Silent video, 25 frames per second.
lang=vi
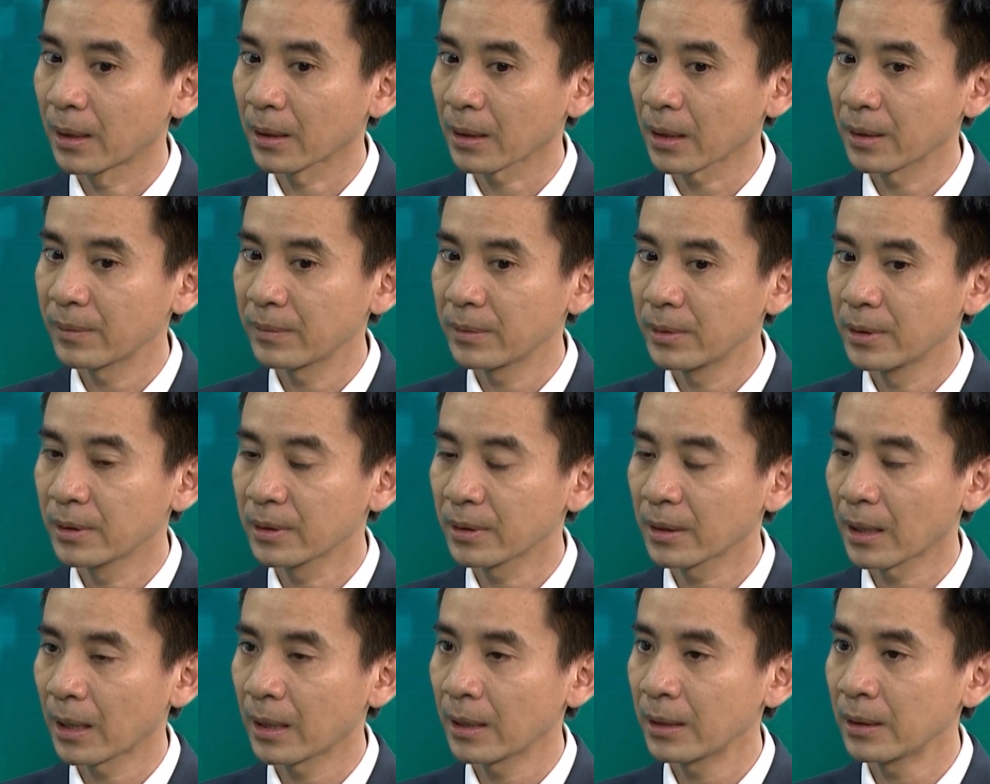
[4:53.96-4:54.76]
cái
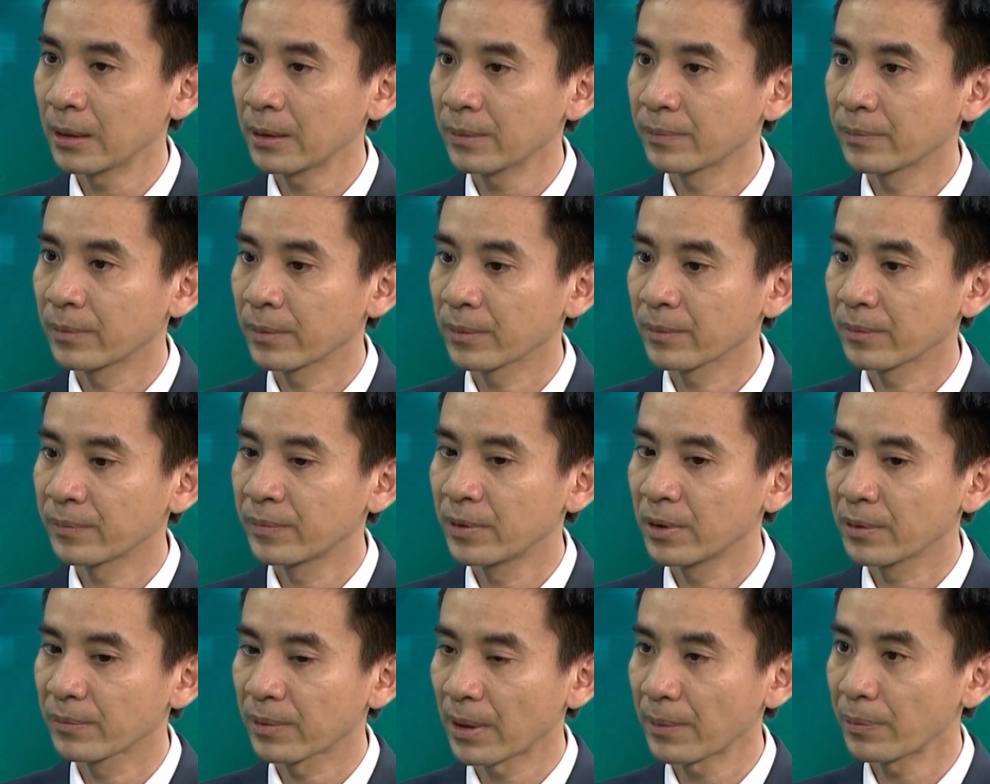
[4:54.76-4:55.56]
những cái
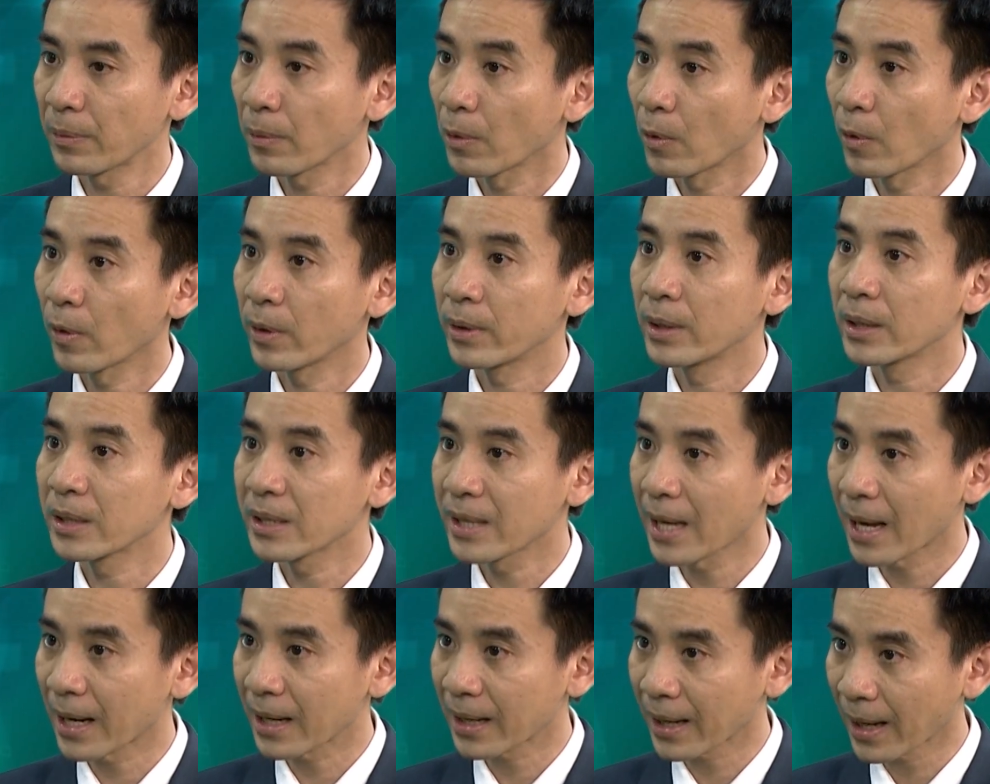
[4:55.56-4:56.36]
phương pháp phục hồi
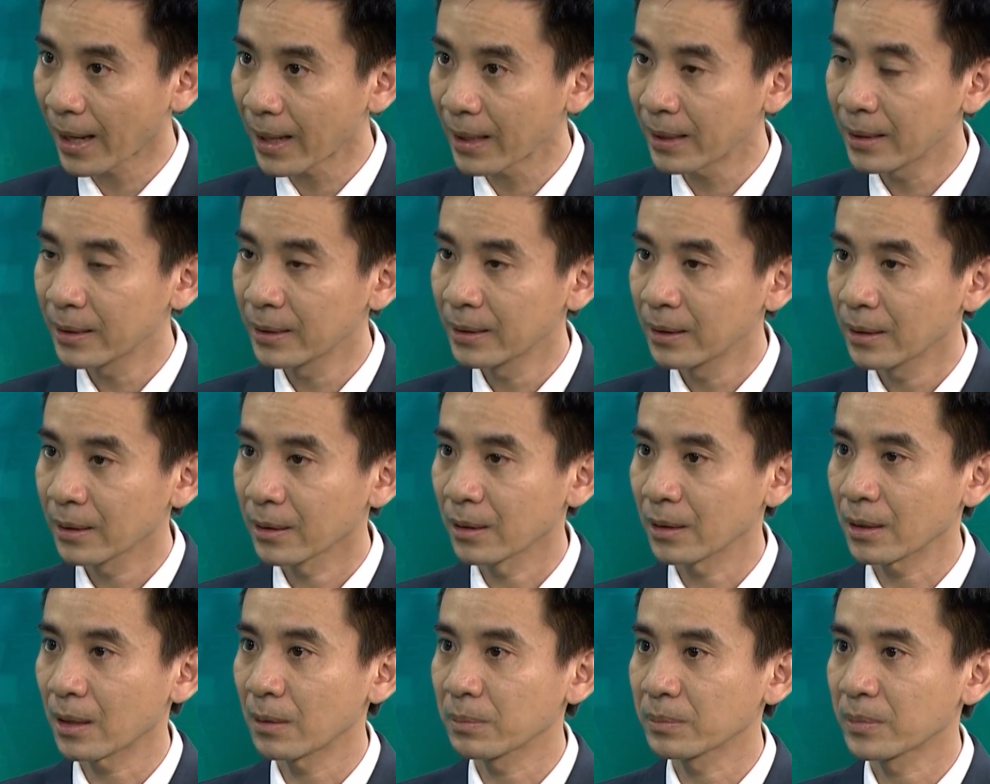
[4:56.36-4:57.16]
đơn giản khác
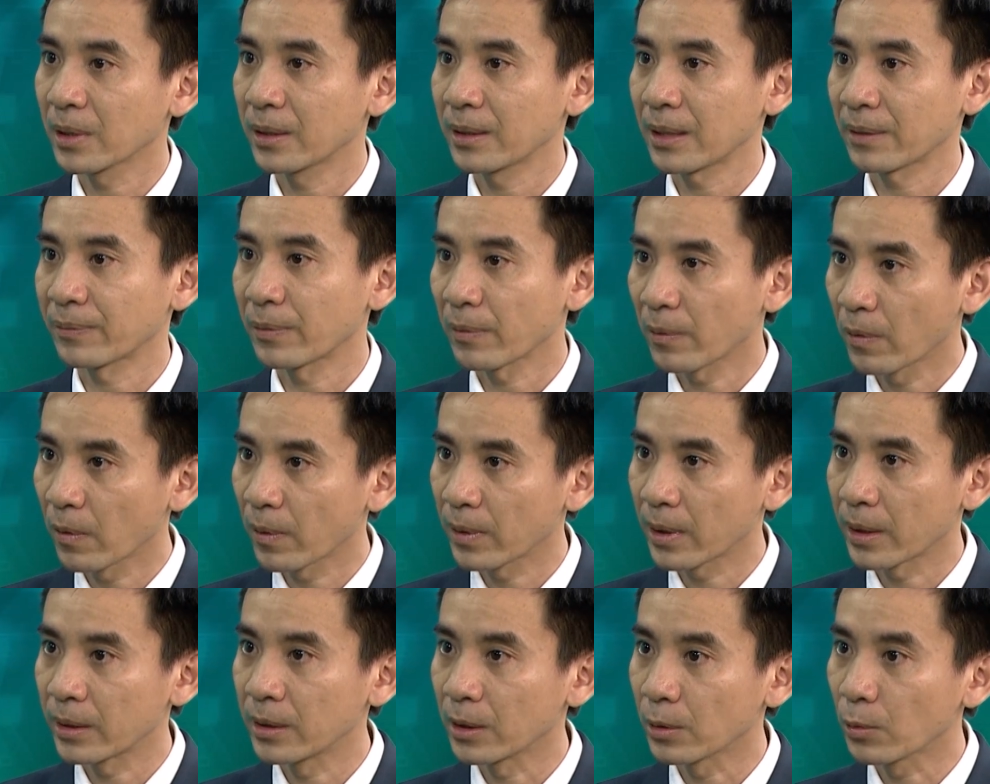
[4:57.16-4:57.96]
nó không thể nào phục
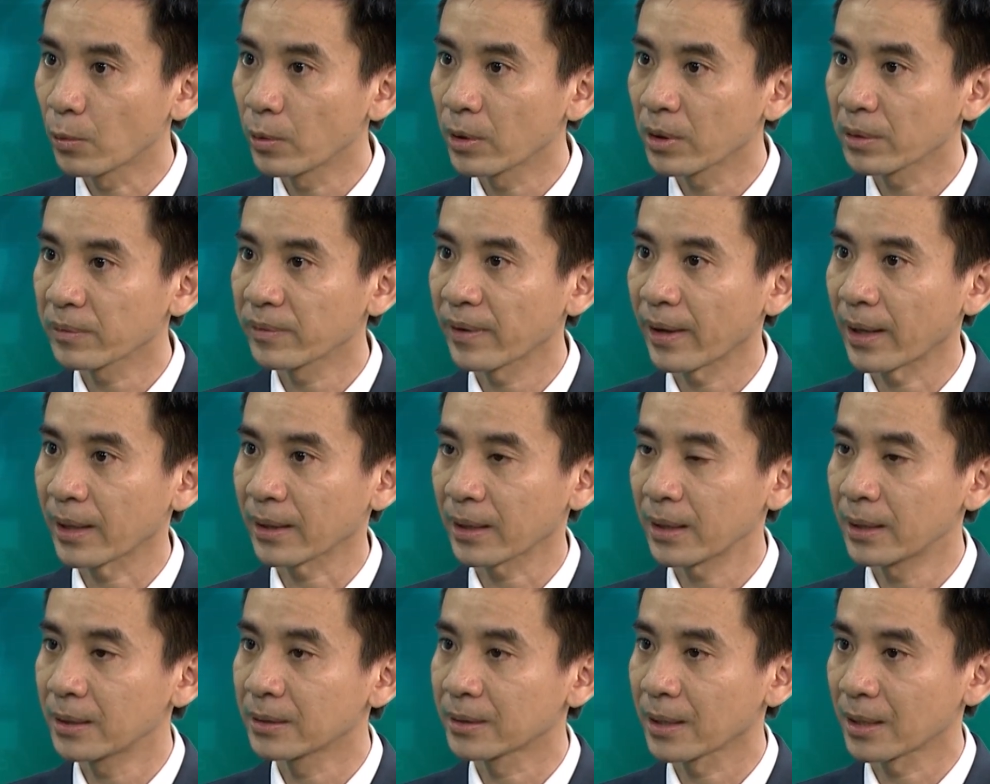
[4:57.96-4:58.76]
hồi lại được nguyên
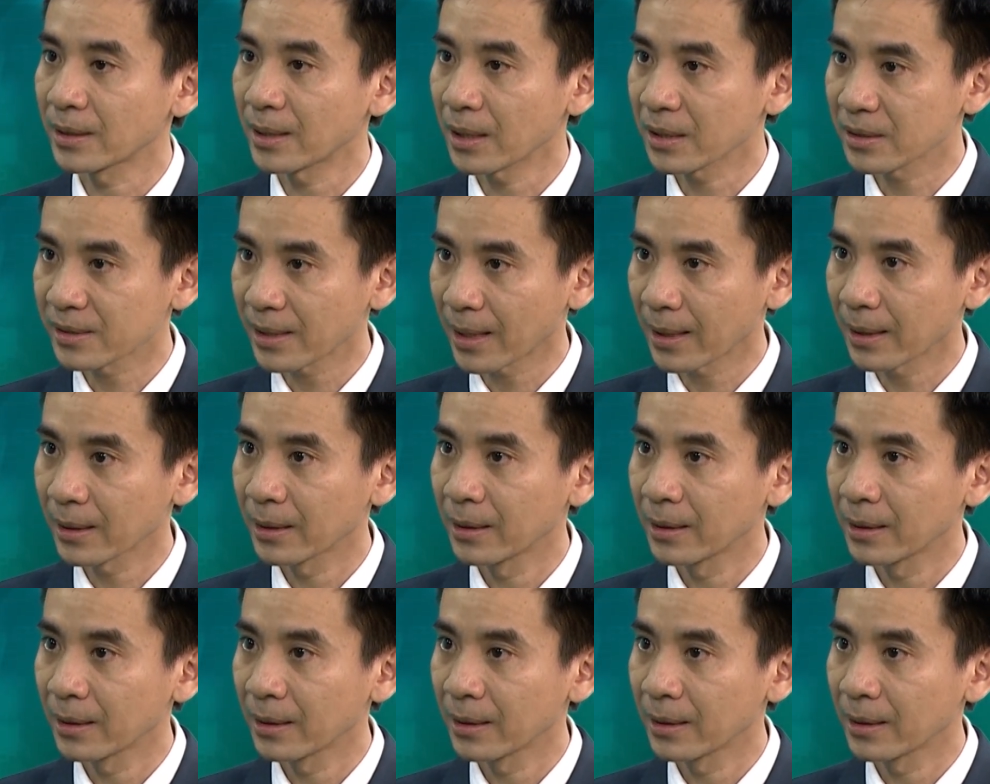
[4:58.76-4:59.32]
vẹn cái hình thể thân răng